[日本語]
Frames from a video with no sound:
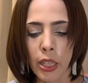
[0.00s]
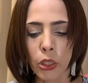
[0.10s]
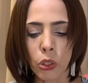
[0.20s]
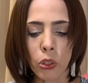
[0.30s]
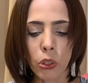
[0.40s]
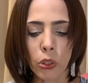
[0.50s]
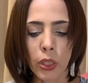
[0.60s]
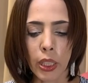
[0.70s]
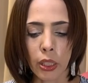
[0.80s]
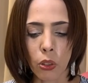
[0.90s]
習主
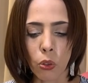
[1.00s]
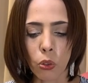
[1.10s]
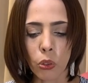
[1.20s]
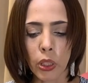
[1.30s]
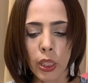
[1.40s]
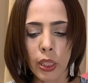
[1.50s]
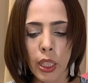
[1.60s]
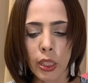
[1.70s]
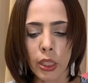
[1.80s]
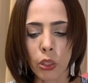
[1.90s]
席の国賓
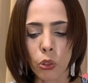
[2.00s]
来日